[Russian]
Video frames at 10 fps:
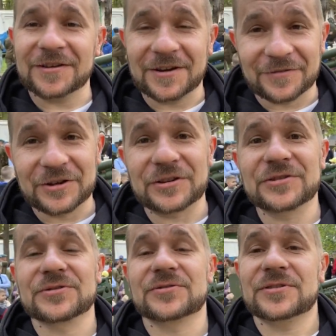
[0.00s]
Я в
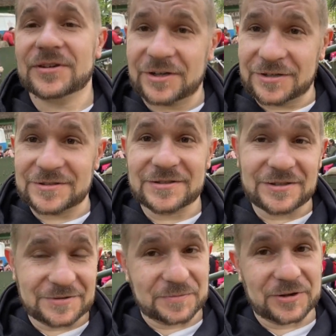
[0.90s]
гарнизоне А.
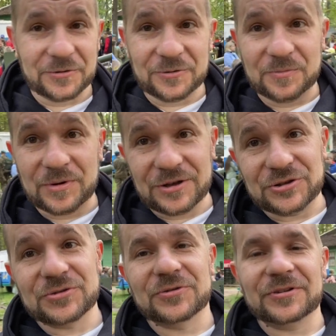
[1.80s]
Здесь проходит
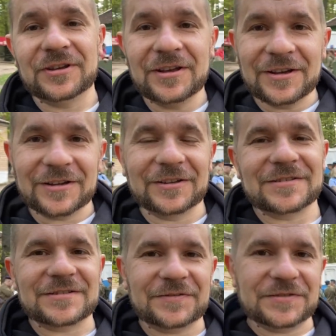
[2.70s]
большой
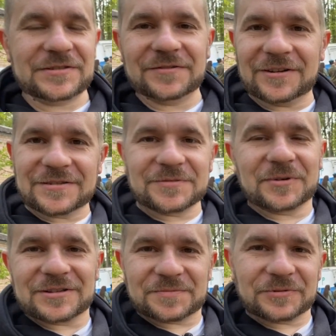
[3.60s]
классный фестиваль.
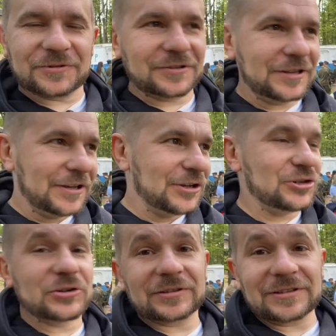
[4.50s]
За моей спиной
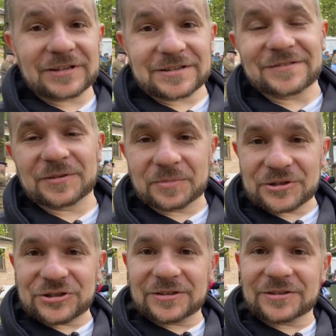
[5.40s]
еще одна интерактивная
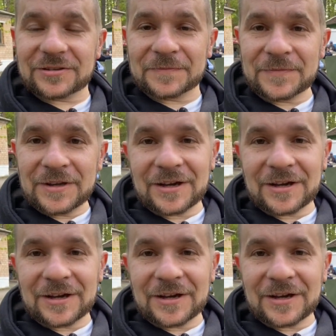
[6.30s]
площадка.